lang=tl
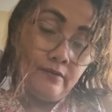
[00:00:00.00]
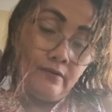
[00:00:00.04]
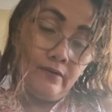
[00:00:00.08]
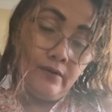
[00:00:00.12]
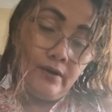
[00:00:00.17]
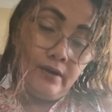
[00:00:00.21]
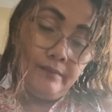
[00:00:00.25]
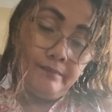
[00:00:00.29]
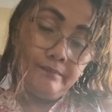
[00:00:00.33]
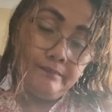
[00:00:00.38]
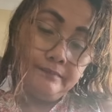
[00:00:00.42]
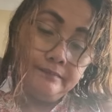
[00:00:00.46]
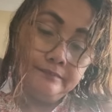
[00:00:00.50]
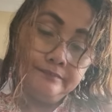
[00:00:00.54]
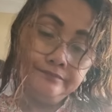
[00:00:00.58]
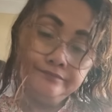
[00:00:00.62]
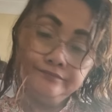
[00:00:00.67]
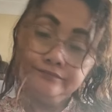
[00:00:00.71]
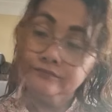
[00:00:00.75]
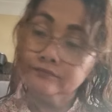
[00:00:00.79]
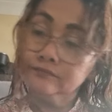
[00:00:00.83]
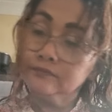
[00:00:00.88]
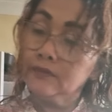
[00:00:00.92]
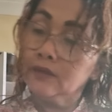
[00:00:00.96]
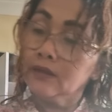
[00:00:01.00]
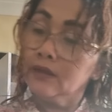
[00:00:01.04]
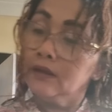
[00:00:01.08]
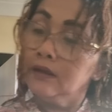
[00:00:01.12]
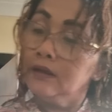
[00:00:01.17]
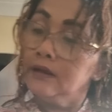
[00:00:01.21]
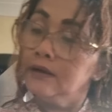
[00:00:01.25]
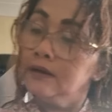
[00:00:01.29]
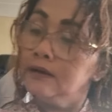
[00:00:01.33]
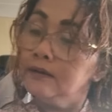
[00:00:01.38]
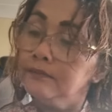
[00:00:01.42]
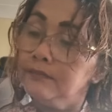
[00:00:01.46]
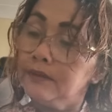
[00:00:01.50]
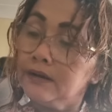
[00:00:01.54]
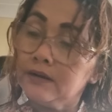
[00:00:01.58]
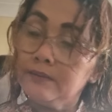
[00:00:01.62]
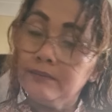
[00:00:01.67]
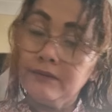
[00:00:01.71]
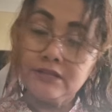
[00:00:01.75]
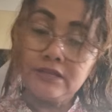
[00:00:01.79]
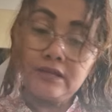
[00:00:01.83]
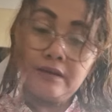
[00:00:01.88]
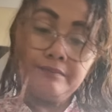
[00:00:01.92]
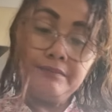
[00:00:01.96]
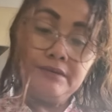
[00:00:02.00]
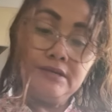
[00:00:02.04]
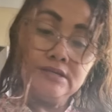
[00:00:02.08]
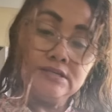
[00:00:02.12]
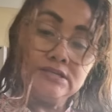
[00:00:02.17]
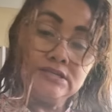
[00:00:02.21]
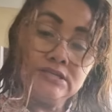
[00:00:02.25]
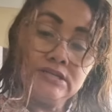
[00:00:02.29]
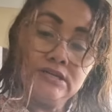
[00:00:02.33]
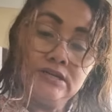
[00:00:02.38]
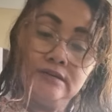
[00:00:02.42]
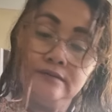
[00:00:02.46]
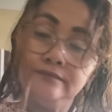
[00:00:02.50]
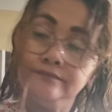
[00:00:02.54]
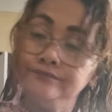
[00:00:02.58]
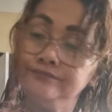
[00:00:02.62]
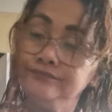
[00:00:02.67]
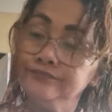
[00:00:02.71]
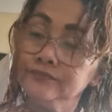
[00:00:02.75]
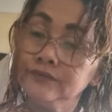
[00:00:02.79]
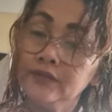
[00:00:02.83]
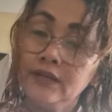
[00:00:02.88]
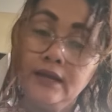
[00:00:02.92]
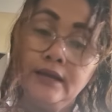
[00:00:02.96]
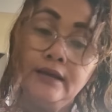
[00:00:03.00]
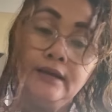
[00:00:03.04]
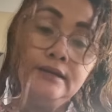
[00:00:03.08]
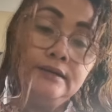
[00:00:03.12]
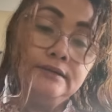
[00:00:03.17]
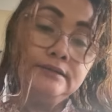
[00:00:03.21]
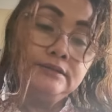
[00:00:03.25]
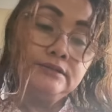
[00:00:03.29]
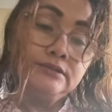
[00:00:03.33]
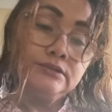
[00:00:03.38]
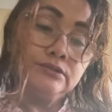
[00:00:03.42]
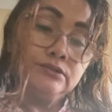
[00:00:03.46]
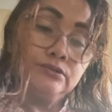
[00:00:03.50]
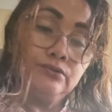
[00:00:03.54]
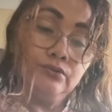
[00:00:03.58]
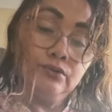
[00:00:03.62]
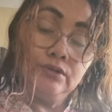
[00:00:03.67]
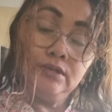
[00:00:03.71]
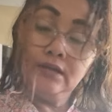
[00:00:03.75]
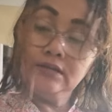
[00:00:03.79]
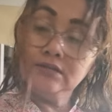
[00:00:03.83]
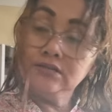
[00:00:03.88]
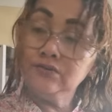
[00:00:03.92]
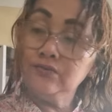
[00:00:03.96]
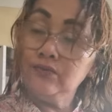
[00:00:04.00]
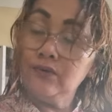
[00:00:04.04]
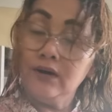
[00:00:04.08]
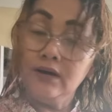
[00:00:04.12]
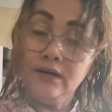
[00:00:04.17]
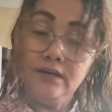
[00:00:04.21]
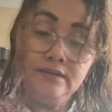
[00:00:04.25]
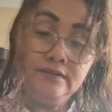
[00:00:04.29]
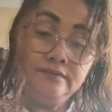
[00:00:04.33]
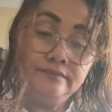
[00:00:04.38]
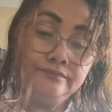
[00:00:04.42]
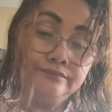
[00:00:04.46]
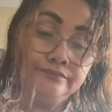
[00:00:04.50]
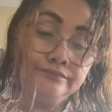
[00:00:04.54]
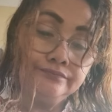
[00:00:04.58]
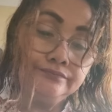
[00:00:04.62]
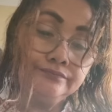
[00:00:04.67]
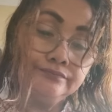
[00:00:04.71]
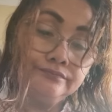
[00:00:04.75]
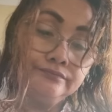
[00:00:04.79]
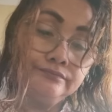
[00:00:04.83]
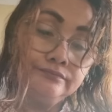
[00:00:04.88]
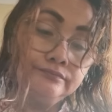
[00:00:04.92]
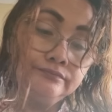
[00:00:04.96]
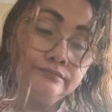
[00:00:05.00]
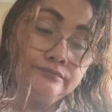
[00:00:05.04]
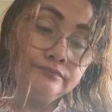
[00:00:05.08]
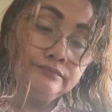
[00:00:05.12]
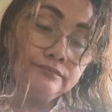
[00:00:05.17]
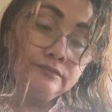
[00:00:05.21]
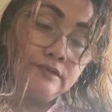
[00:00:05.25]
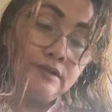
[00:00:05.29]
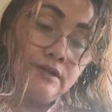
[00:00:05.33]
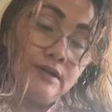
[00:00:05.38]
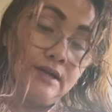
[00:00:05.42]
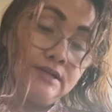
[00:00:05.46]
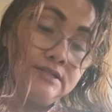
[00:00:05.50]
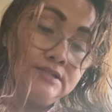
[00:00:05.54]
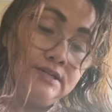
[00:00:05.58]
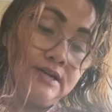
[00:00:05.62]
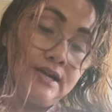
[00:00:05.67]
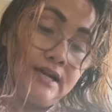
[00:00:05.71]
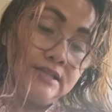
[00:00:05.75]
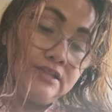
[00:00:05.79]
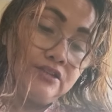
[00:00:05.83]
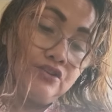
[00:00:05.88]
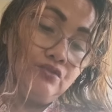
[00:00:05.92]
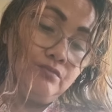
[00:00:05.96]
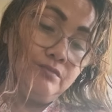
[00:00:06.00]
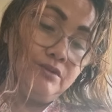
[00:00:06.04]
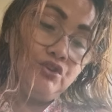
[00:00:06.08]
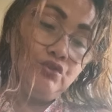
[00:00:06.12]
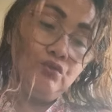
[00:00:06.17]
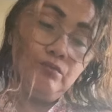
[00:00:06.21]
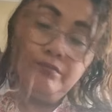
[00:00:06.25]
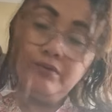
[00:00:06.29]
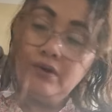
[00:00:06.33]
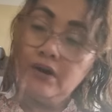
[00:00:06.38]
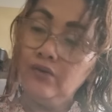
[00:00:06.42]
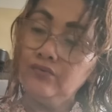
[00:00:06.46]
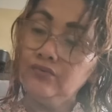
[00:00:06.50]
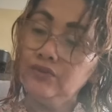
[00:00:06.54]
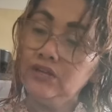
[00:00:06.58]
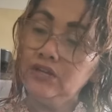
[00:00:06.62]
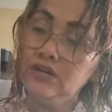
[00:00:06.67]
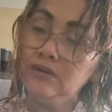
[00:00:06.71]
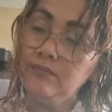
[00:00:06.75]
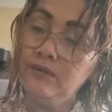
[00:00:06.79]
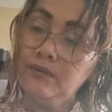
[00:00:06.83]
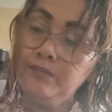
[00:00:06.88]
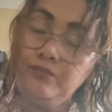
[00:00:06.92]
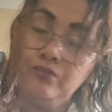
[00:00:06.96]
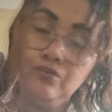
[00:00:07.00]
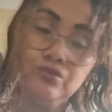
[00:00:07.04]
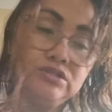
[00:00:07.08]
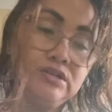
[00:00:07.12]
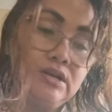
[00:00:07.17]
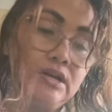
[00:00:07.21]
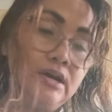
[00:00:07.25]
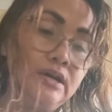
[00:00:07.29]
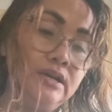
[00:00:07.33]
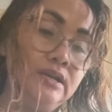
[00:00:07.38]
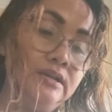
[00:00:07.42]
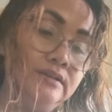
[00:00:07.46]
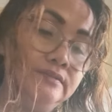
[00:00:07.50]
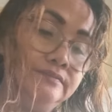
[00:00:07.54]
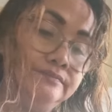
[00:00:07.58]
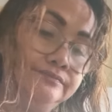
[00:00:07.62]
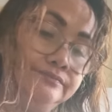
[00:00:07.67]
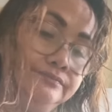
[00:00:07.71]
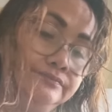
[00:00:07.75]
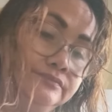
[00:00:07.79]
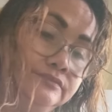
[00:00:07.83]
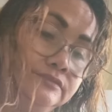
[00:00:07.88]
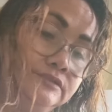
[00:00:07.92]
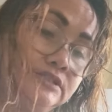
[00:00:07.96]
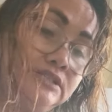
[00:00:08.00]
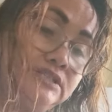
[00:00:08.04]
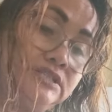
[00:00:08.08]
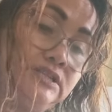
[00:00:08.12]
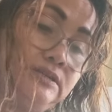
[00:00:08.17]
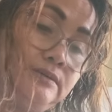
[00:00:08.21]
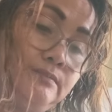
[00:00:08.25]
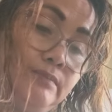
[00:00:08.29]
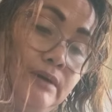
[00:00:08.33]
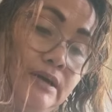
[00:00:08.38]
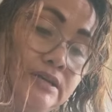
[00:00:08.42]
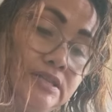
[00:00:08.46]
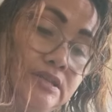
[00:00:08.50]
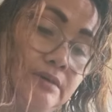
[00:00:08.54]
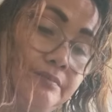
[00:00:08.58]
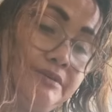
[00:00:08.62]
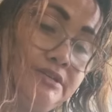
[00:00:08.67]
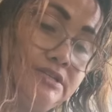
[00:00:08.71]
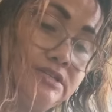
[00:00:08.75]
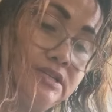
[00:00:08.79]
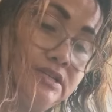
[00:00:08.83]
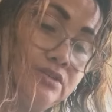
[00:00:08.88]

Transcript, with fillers: wrap para matamis. So, that's one. Kasi natin yung medyo brown. Hindi naman po sila yan. Kasi vitamin